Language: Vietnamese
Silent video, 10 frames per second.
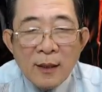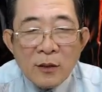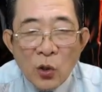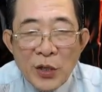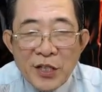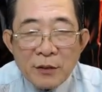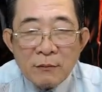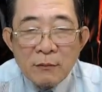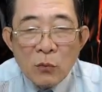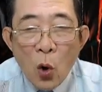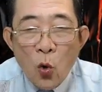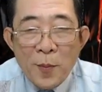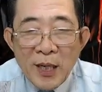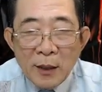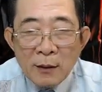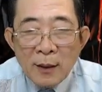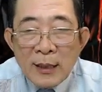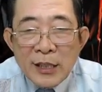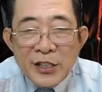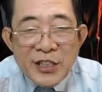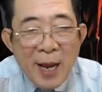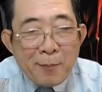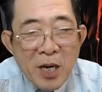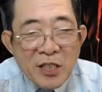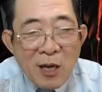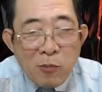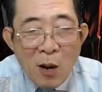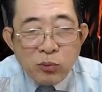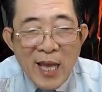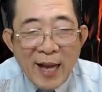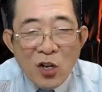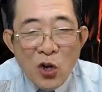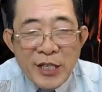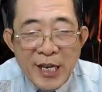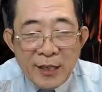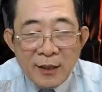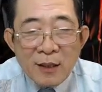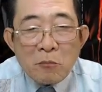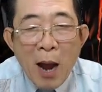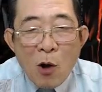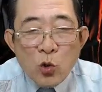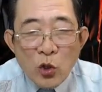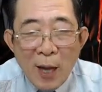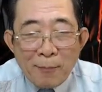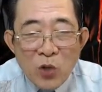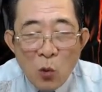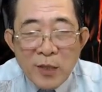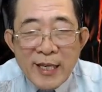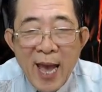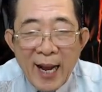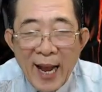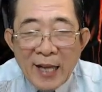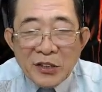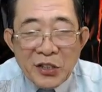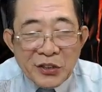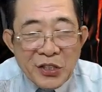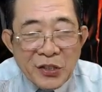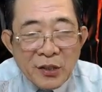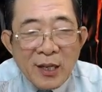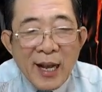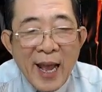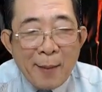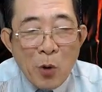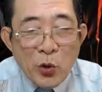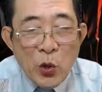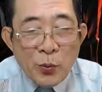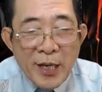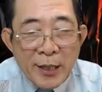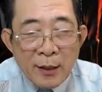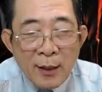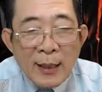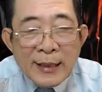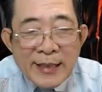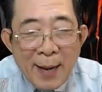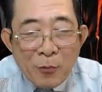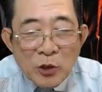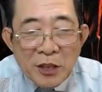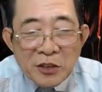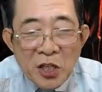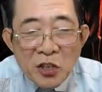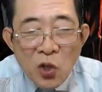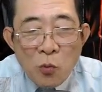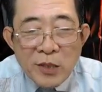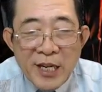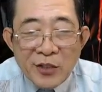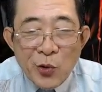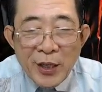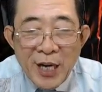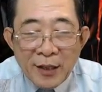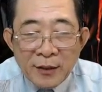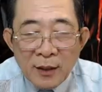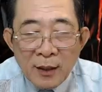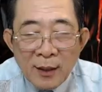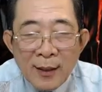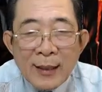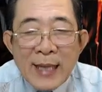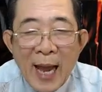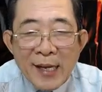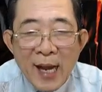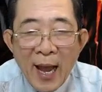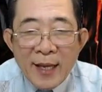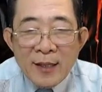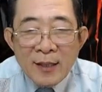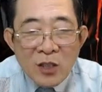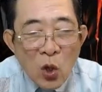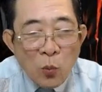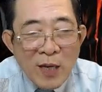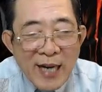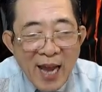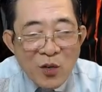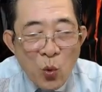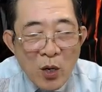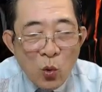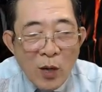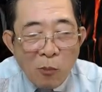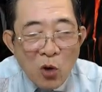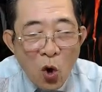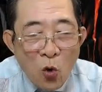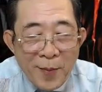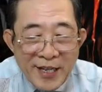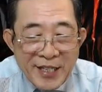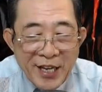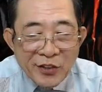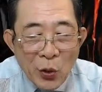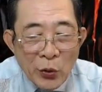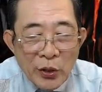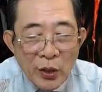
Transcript: Thôi được, U Minh, ngươi xem bên trong ngọc giản có gì, báo cho trẫm cùng với gia cát thừa tướng nghe một chút đi, xem có tin tức tốt gì truyền đến. Đại khái cũng là đại quân của độc cô bị diệt thôi.